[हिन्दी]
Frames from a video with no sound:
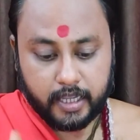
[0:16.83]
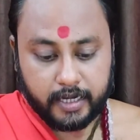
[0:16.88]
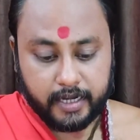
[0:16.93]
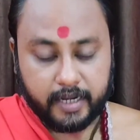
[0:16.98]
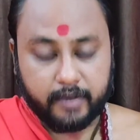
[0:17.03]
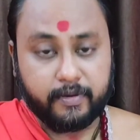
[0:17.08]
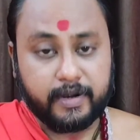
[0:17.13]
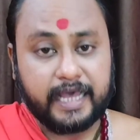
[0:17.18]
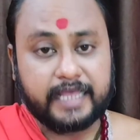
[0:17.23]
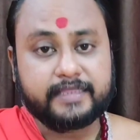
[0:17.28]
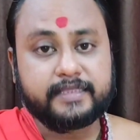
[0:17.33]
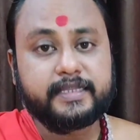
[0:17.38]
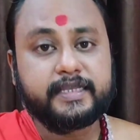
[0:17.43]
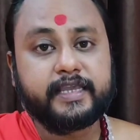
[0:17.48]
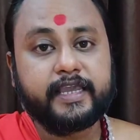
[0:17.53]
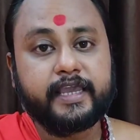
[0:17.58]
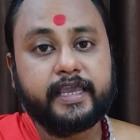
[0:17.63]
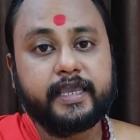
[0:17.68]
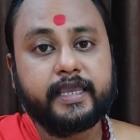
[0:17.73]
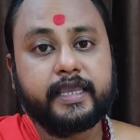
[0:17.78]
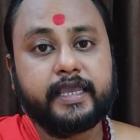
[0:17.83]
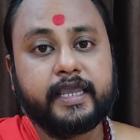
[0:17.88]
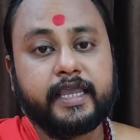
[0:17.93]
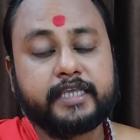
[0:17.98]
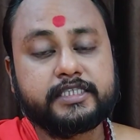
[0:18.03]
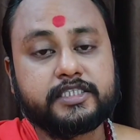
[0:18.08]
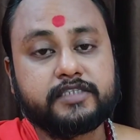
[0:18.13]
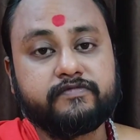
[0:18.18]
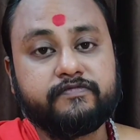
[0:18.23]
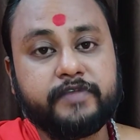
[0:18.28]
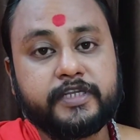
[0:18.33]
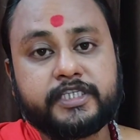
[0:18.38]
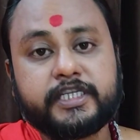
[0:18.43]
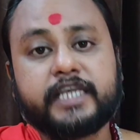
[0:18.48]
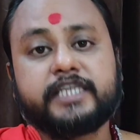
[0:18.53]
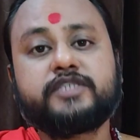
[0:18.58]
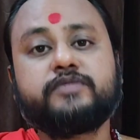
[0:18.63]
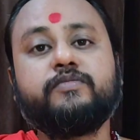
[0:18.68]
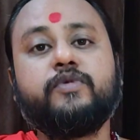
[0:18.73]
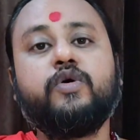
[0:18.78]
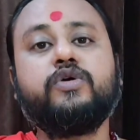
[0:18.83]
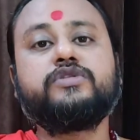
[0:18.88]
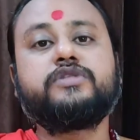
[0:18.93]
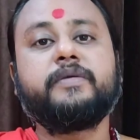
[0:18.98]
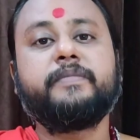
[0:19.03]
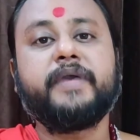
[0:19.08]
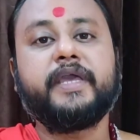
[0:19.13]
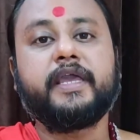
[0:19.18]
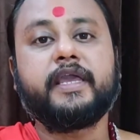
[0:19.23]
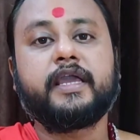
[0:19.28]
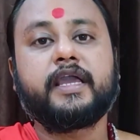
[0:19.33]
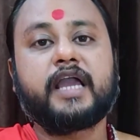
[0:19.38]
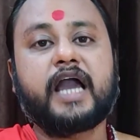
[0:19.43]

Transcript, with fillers: नवरात्रि के इस विशेष मुहूर्त में